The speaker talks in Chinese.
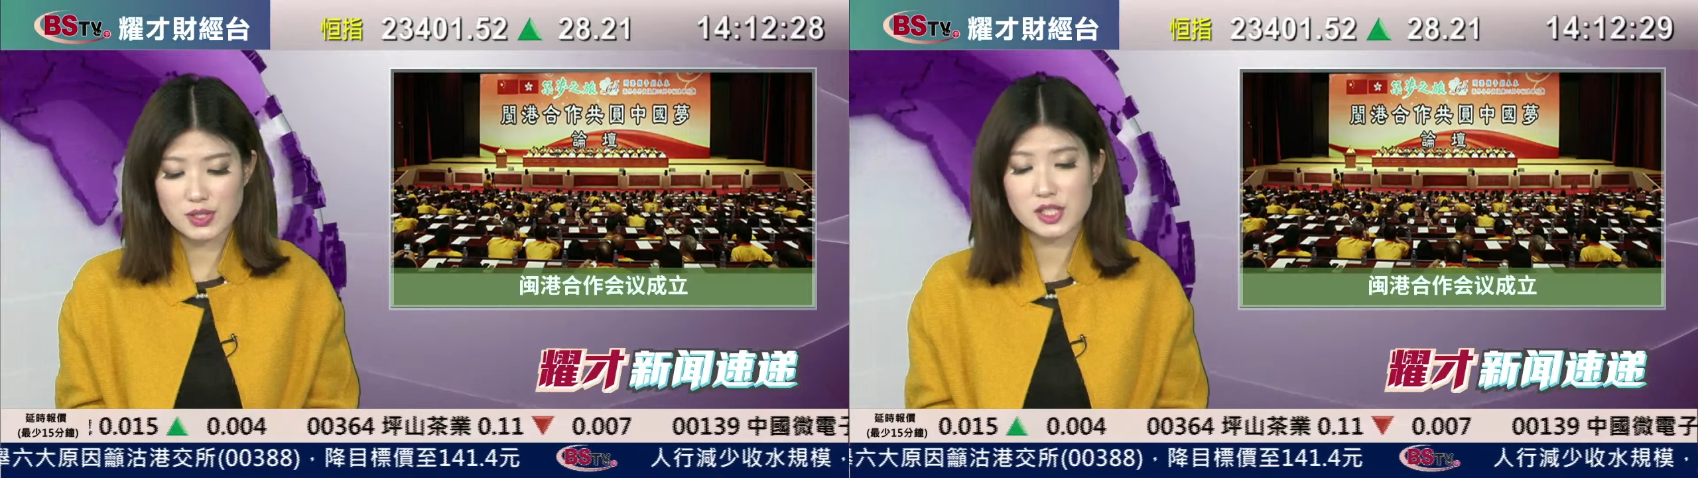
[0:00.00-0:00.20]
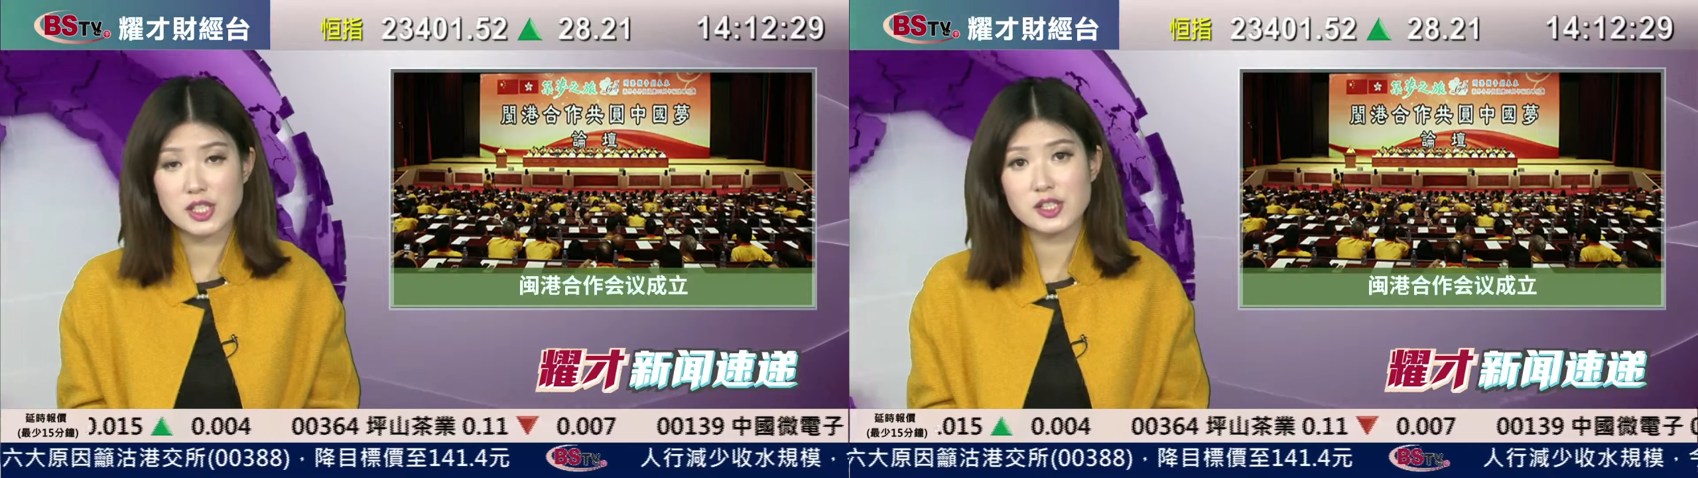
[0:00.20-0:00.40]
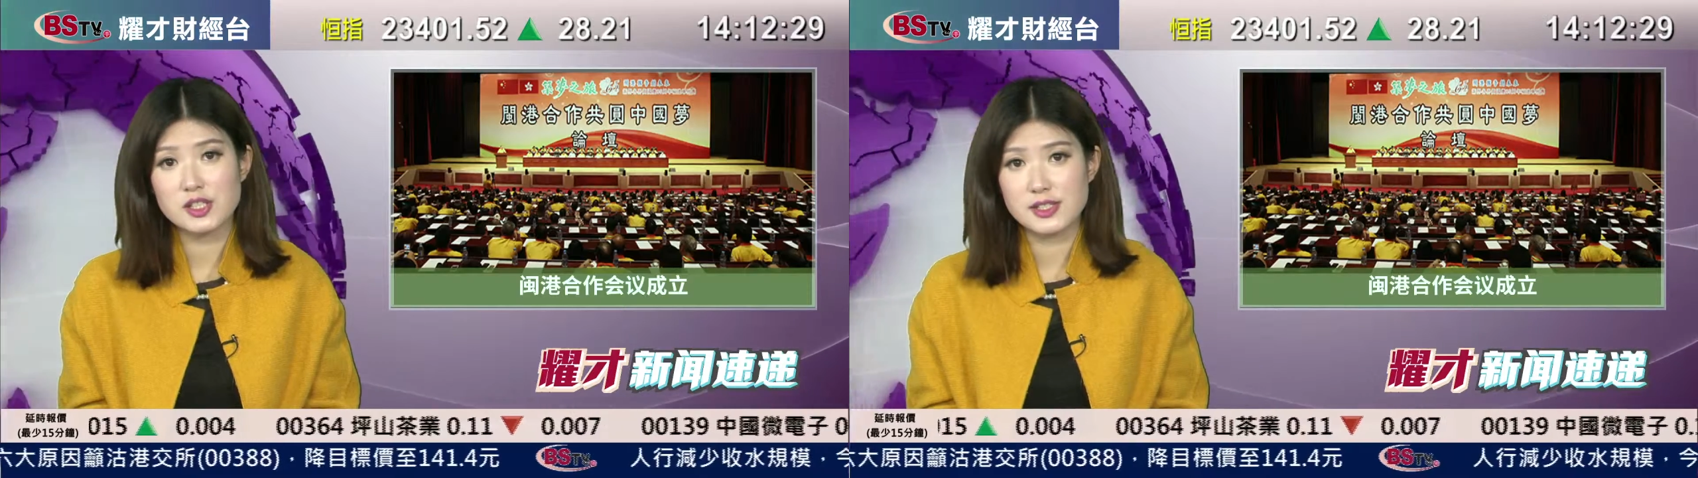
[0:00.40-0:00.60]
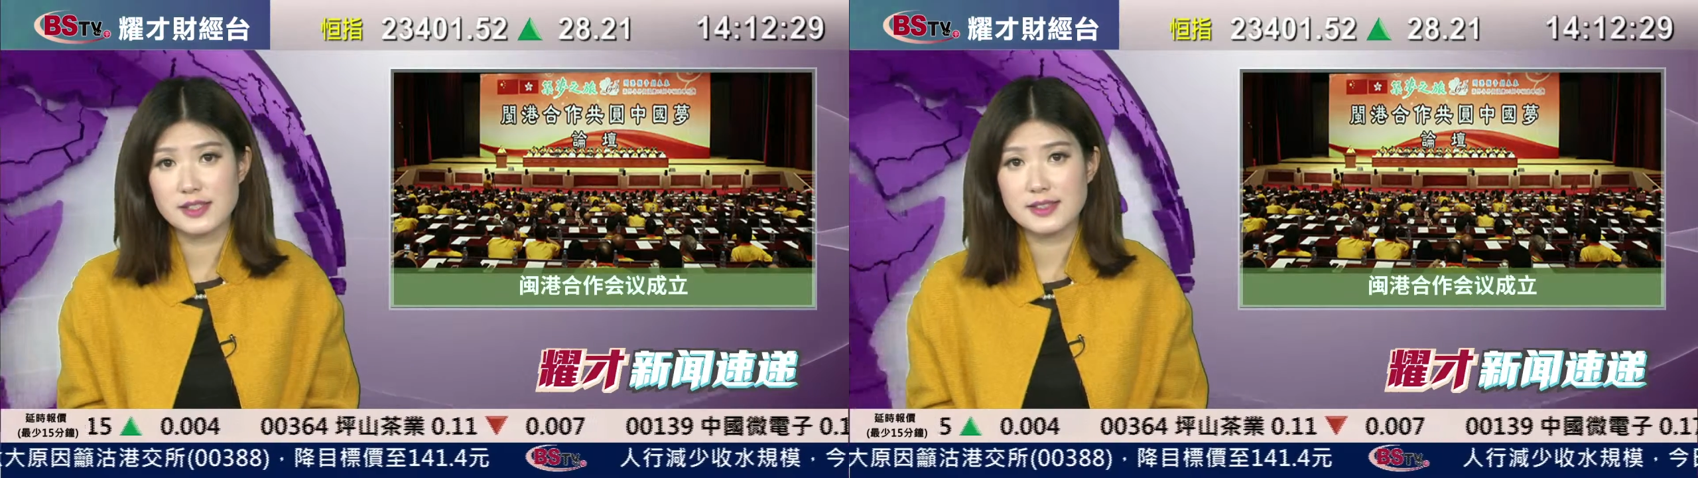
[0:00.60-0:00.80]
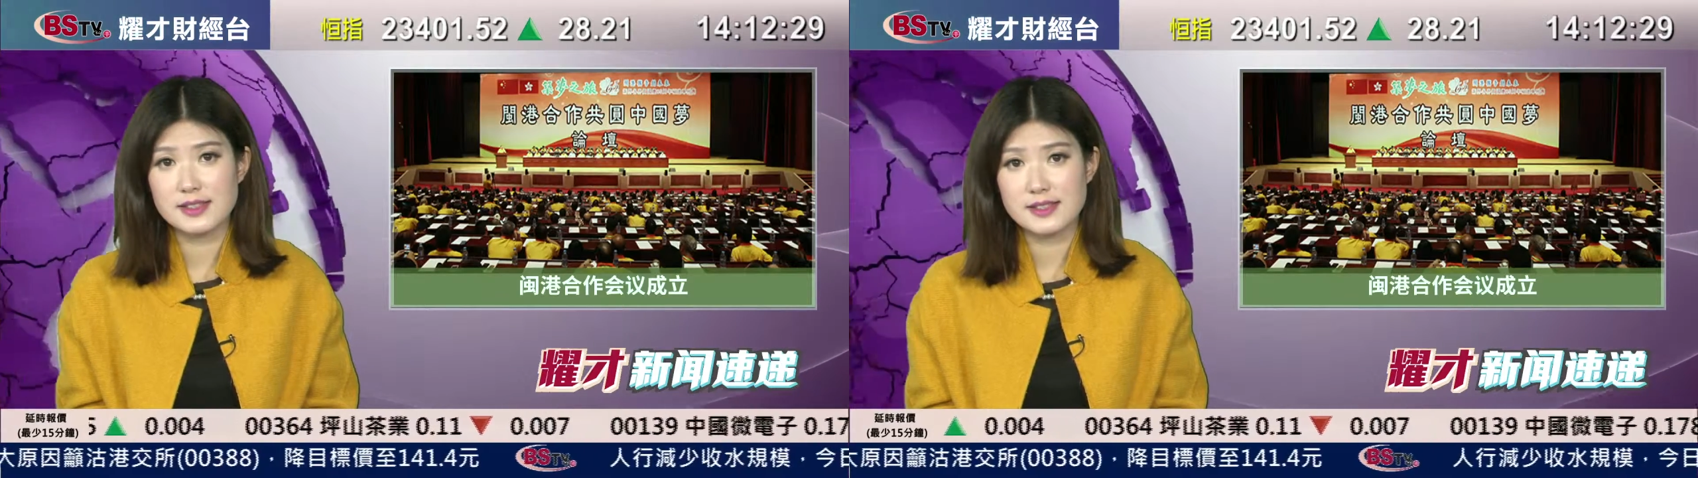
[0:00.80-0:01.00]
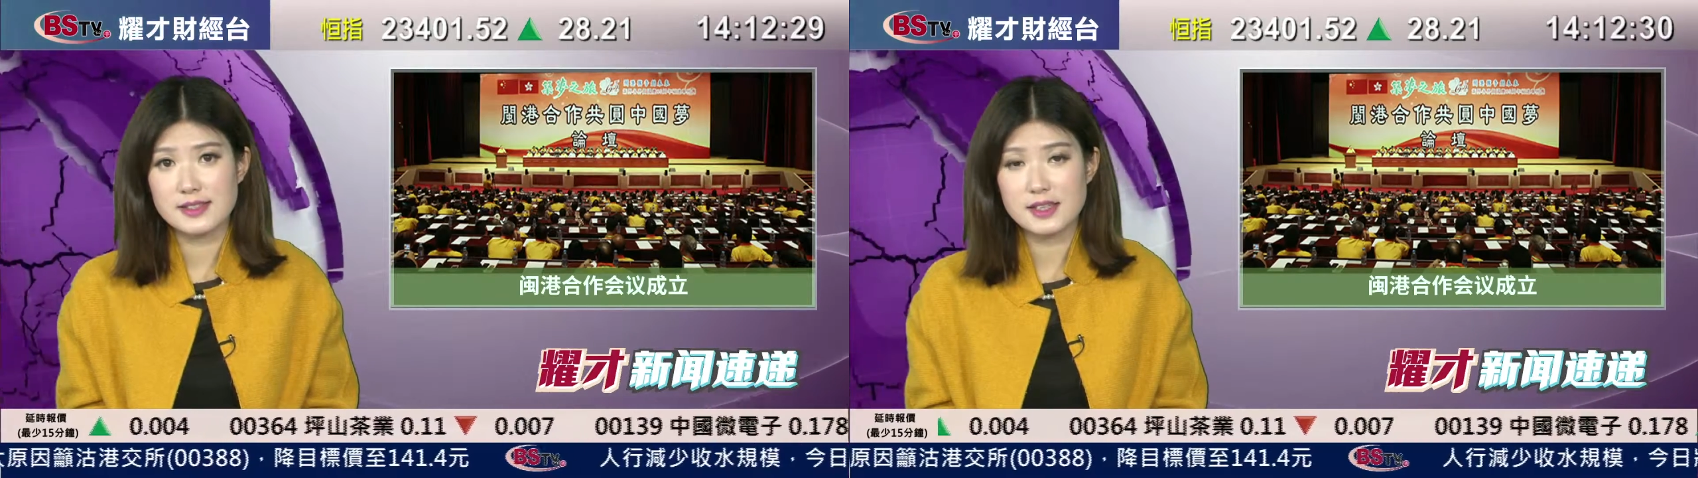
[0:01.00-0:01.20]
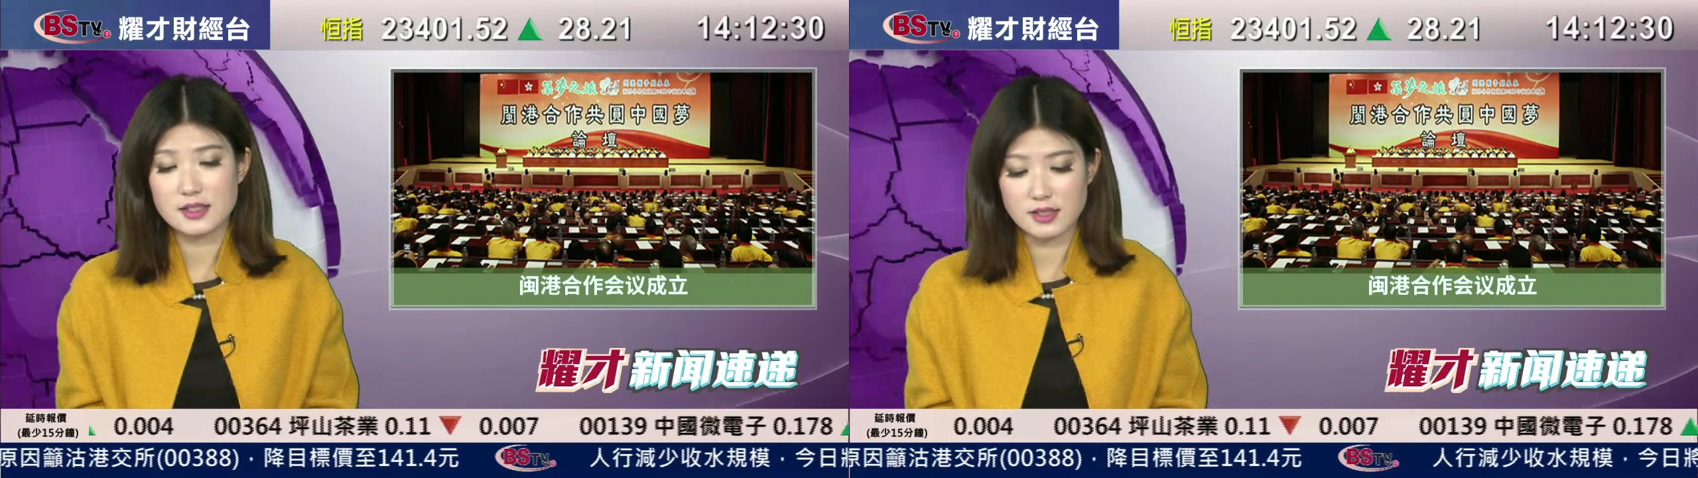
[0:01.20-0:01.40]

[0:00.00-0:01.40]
提升至一个新的